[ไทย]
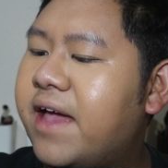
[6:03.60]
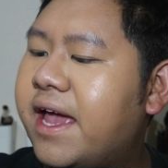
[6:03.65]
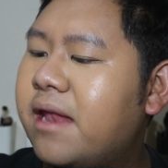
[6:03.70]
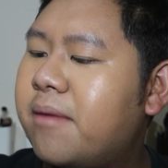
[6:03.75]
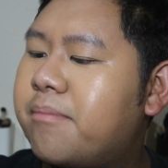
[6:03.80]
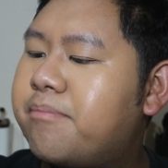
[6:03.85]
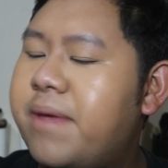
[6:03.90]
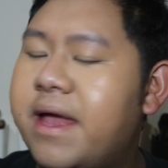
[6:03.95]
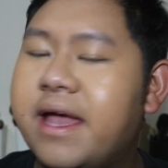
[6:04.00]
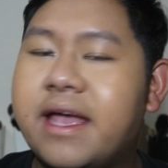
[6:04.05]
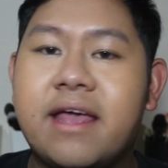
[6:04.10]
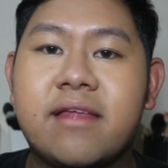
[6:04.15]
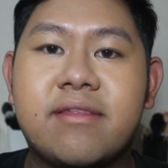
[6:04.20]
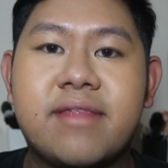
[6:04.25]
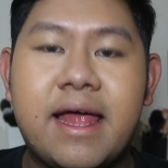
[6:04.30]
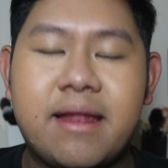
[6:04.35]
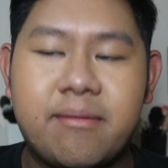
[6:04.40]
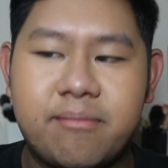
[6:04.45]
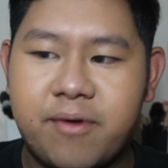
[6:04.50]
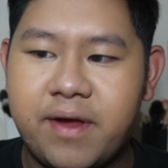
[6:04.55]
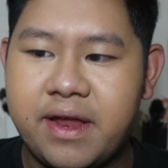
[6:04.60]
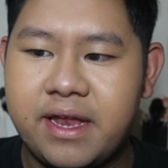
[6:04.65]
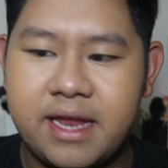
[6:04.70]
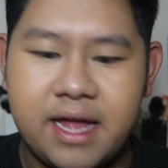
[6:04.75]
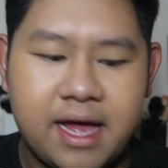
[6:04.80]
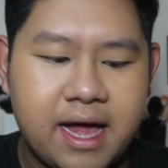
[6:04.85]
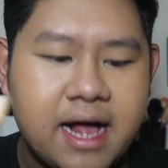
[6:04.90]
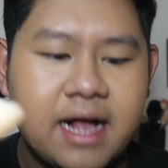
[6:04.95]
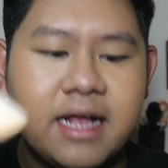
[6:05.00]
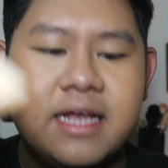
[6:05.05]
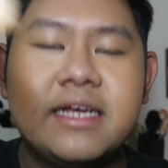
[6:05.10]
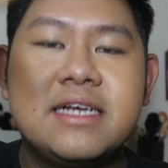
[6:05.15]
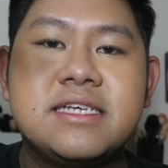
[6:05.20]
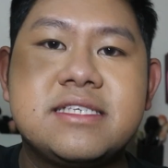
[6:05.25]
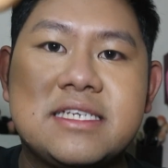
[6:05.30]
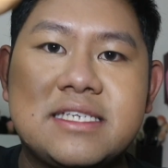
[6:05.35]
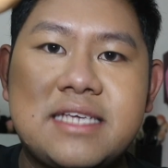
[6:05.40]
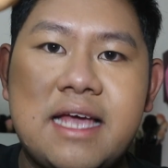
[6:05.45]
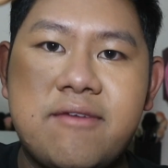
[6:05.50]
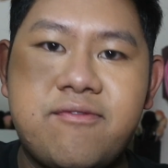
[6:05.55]
Face b a k e and Brain นะคะ
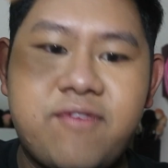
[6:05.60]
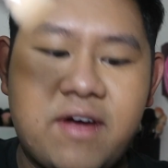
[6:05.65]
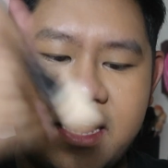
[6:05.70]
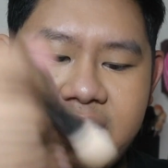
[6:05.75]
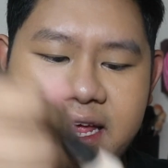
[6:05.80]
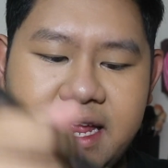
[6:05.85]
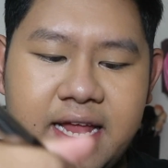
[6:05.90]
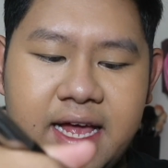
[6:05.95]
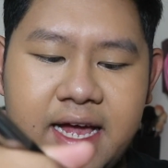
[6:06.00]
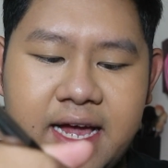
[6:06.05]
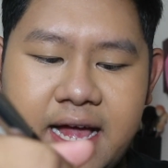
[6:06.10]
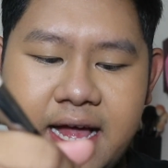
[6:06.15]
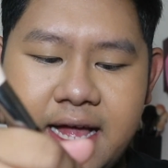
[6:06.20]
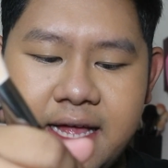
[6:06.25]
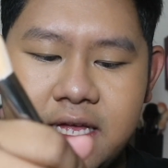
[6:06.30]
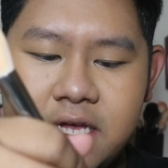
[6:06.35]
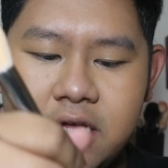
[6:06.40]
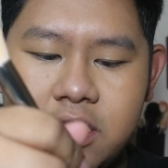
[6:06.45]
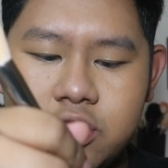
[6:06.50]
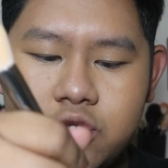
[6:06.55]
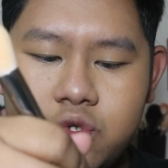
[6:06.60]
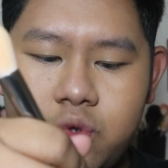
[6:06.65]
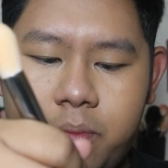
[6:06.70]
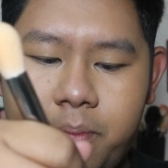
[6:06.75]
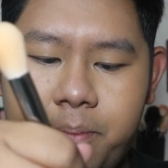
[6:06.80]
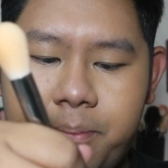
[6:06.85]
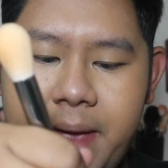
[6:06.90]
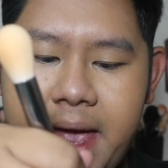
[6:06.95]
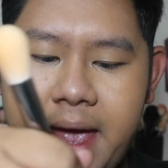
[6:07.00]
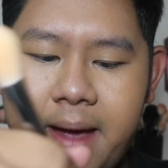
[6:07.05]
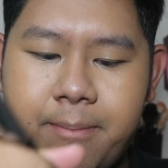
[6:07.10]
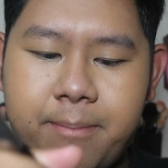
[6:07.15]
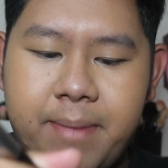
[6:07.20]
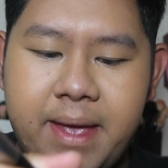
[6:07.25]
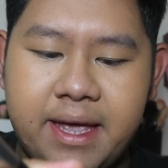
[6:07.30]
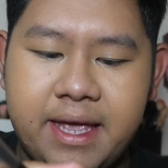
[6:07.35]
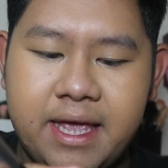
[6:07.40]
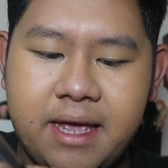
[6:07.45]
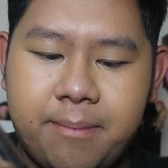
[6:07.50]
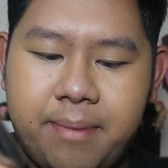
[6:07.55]
จะใช้ฝั่งนี้นะคะ จุ่มแป้ง
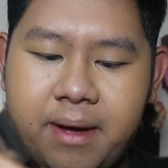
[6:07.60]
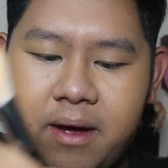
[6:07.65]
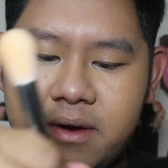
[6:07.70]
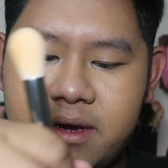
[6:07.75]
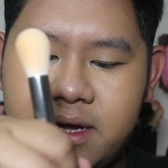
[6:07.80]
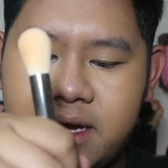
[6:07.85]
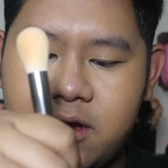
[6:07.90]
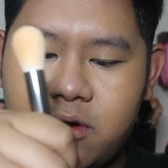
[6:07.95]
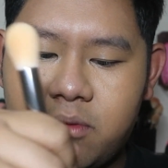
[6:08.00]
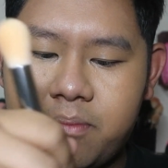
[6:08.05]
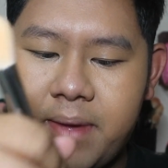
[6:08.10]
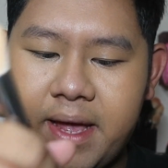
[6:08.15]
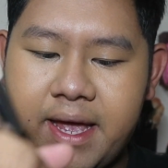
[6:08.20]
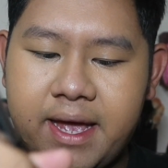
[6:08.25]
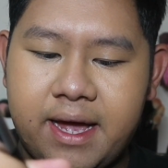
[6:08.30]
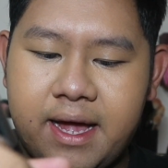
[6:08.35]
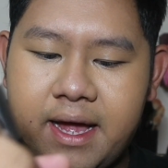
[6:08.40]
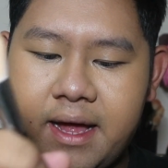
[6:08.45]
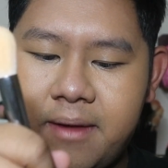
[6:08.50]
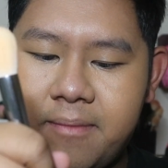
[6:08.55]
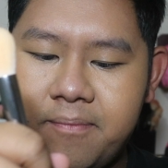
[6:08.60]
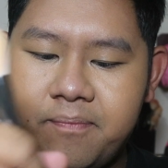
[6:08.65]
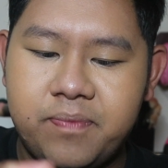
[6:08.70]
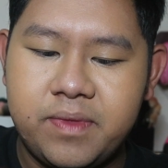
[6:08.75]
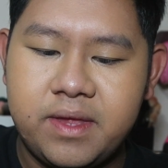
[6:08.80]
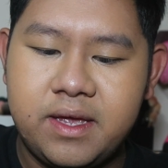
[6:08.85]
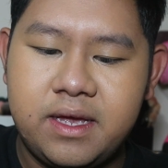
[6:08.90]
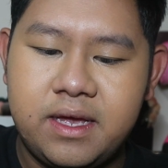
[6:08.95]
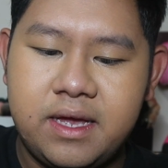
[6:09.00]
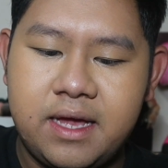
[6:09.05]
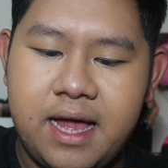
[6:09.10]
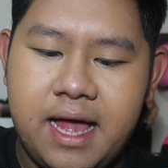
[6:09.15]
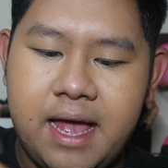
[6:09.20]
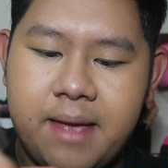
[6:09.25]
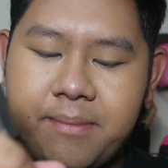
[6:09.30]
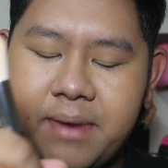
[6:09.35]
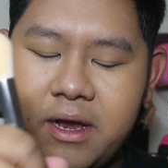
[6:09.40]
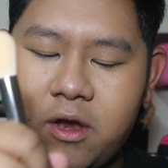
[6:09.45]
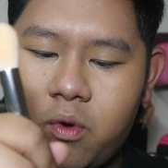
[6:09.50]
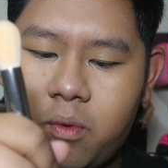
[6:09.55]
Baking Powder ลงไปค่ะ
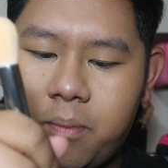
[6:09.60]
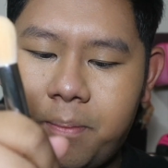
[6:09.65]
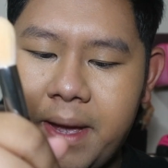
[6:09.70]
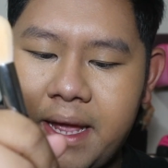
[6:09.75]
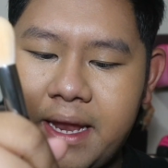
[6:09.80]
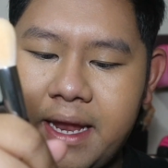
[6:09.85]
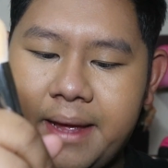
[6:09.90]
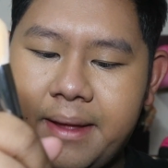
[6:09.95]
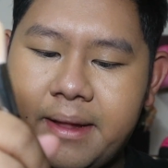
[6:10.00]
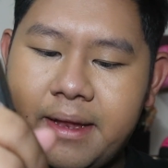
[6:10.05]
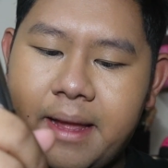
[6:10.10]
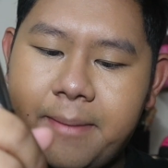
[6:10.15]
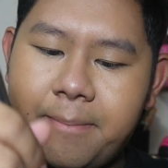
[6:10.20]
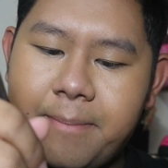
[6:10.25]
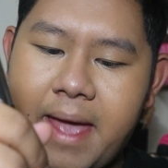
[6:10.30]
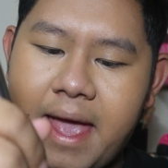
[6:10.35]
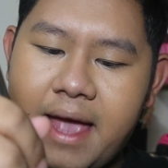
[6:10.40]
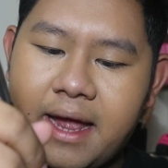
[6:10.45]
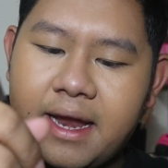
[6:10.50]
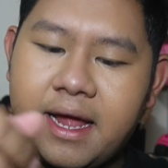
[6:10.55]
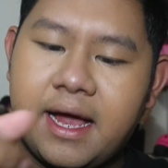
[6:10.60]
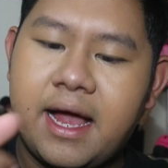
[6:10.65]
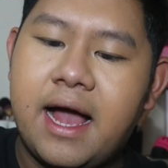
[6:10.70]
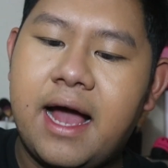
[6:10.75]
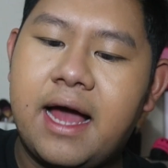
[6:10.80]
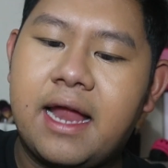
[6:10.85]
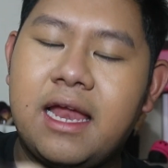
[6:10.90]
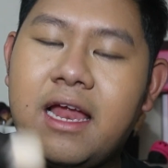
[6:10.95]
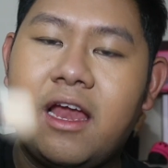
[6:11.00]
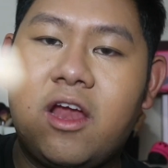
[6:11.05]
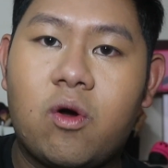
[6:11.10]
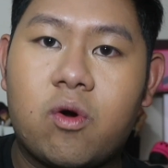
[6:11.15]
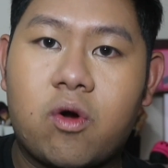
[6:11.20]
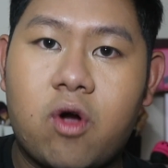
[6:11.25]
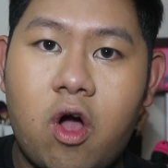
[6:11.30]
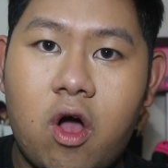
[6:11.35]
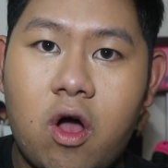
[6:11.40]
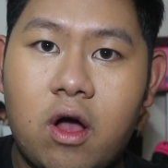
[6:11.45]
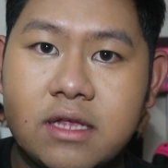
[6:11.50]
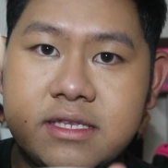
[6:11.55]
ให้มันลงไปในในแปรงนะคะ แล้วเรา
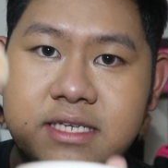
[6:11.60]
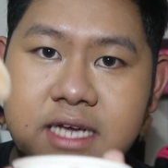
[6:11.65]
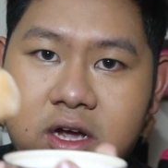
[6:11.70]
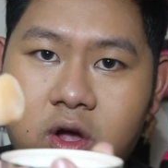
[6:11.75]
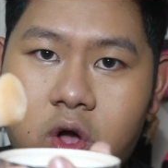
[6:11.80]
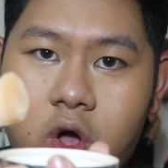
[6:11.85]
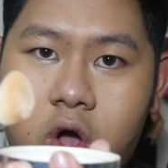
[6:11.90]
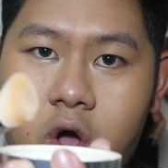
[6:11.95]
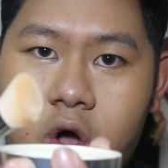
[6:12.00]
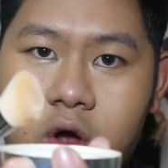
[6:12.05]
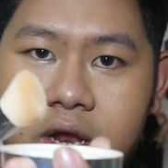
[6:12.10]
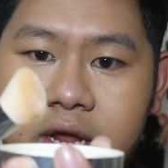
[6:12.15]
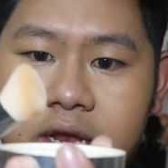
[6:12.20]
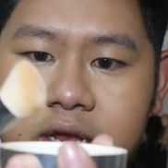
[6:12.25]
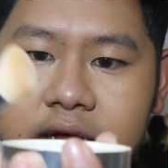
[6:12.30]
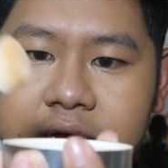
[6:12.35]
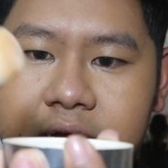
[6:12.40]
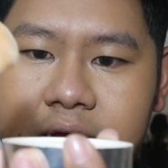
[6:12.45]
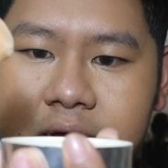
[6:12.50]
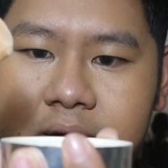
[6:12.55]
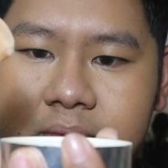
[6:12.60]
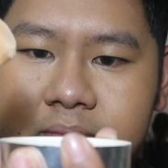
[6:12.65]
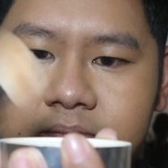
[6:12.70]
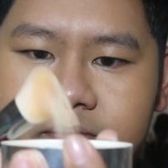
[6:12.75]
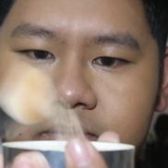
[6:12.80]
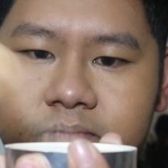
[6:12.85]
ก็จะเคาะออกนิดนึงค่ะ